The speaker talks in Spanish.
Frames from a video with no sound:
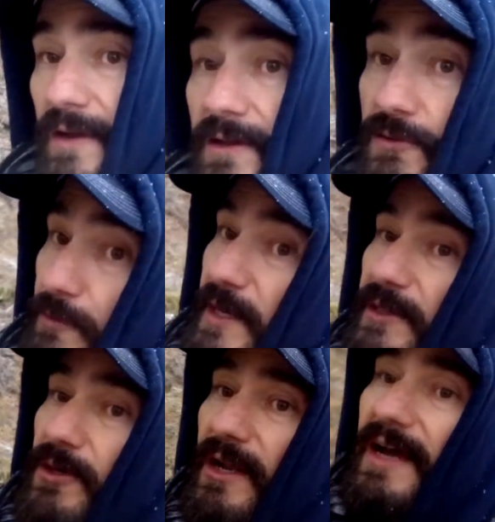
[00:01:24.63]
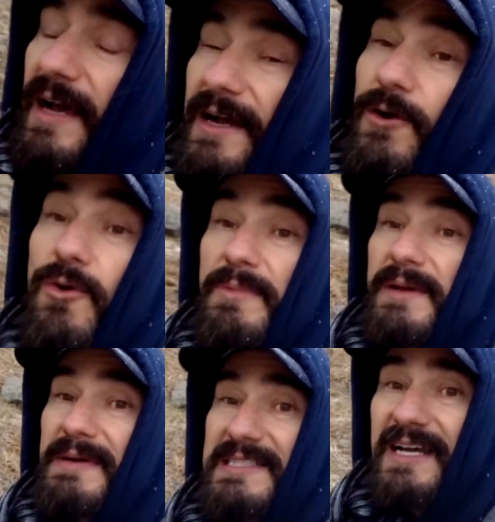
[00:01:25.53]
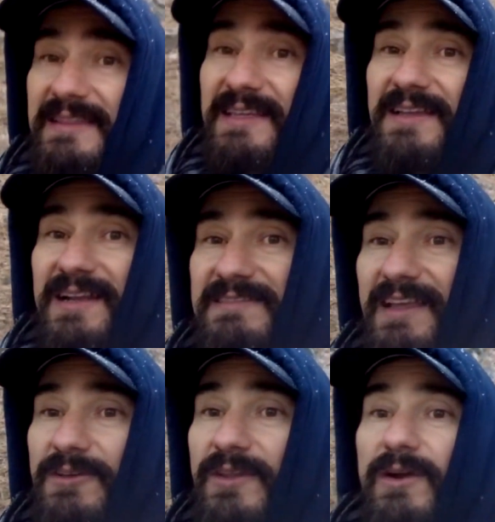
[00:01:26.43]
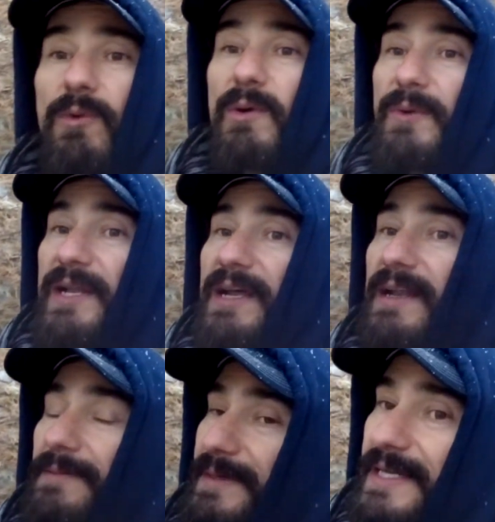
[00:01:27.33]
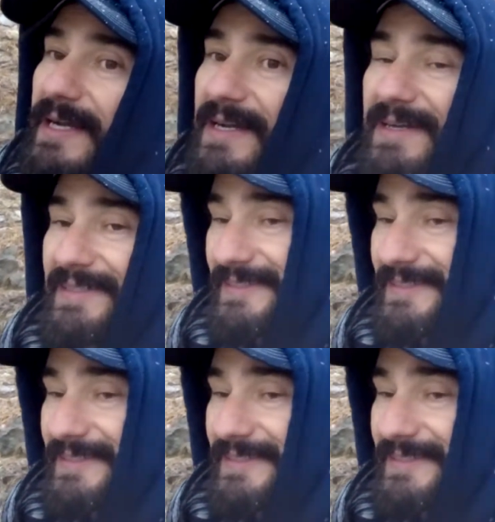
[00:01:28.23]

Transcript: subiendo la cumbre más alta del estado de Coahuila, la Viga,